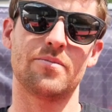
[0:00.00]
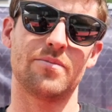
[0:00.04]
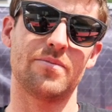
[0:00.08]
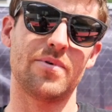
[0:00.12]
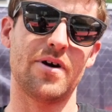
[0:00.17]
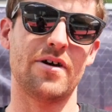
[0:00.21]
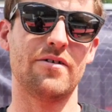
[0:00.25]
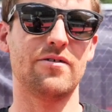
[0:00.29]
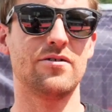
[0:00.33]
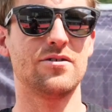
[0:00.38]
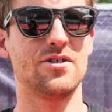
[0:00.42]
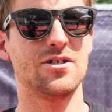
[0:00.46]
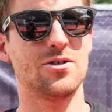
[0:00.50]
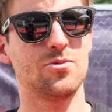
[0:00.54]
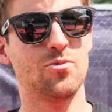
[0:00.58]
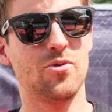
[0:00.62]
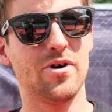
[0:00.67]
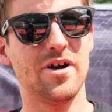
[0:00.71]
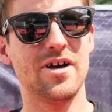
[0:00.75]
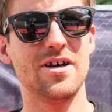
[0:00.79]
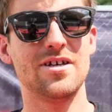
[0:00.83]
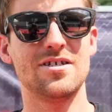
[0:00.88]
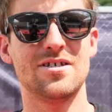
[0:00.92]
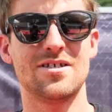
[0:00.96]
pero
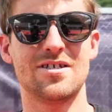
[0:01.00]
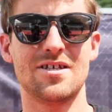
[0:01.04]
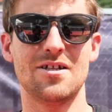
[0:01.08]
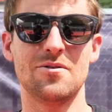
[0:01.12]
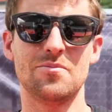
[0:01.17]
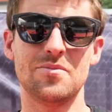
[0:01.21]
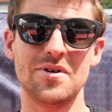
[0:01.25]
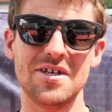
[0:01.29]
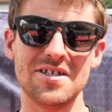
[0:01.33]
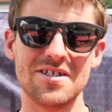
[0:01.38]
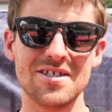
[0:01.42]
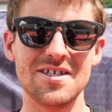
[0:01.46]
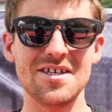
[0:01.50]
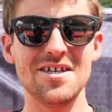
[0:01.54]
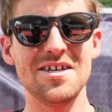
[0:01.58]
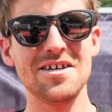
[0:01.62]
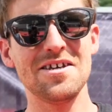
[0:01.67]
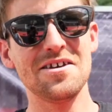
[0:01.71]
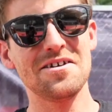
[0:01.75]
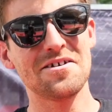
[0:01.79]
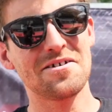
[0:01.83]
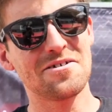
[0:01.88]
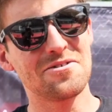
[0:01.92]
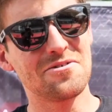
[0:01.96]
después el
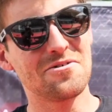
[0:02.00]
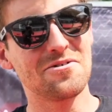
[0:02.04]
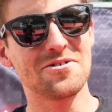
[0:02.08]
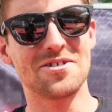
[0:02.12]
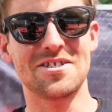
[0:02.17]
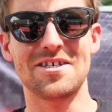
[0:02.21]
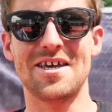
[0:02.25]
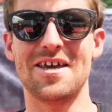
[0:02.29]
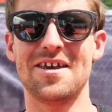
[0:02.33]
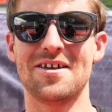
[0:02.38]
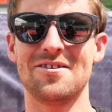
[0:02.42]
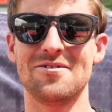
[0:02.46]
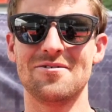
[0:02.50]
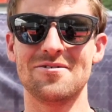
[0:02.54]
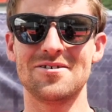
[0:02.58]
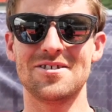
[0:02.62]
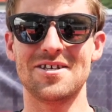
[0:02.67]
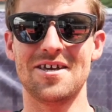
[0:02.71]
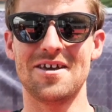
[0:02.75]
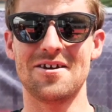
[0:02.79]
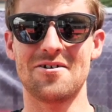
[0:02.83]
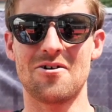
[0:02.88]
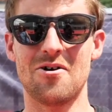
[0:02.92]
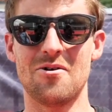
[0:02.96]
bici, no sé, no
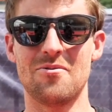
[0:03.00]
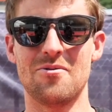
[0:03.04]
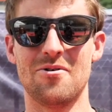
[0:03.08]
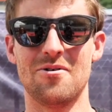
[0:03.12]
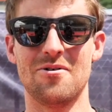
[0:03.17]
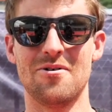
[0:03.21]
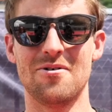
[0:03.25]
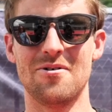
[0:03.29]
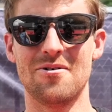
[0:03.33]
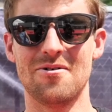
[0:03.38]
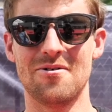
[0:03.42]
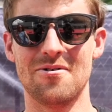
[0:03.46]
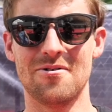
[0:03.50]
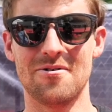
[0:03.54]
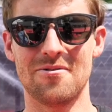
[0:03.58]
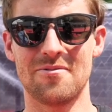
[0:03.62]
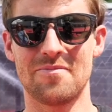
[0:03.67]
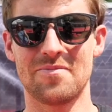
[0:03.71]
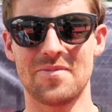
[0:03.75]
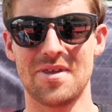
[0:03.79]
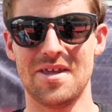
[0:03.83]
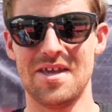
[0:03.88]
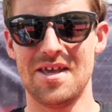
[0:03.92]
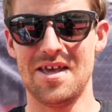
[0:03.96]
sé cómo
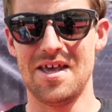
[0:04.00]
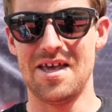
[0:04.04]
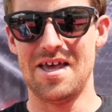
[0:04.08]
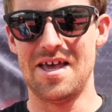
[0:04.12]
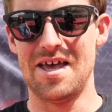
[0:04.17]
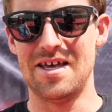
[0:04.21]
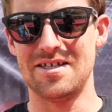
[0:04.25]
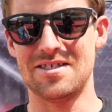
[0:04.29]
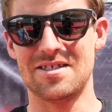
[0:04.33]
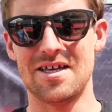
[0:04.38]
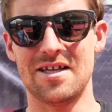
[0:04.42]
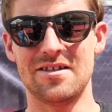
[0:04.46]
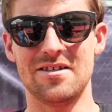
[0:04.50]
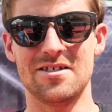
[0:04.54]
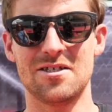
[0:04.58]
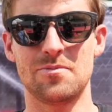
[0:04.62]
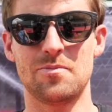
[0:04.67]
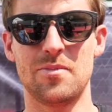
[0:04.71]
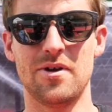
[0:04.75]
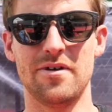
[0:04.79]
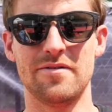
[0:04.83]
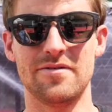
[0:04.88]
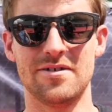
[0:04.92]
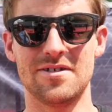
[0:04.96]
están las
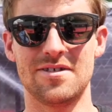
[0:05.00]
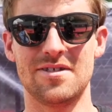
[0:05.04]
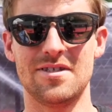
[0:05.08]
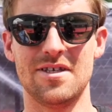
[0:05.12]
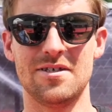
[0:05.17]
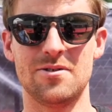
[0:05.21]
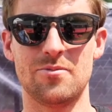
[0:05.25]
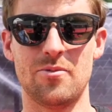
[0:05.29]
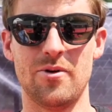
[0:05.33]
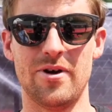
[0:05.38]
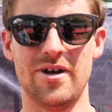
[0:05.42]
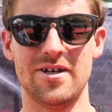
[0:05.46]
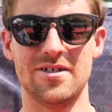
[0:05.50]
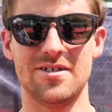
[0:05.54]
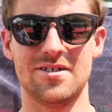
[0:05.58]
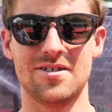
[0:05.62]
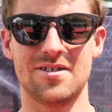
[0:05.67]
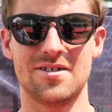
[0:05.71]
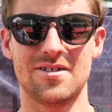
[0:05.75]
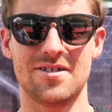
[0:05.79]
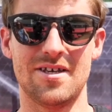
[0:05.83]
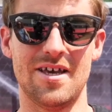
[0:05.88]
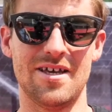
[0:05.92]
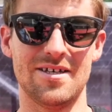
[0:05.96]
piernas después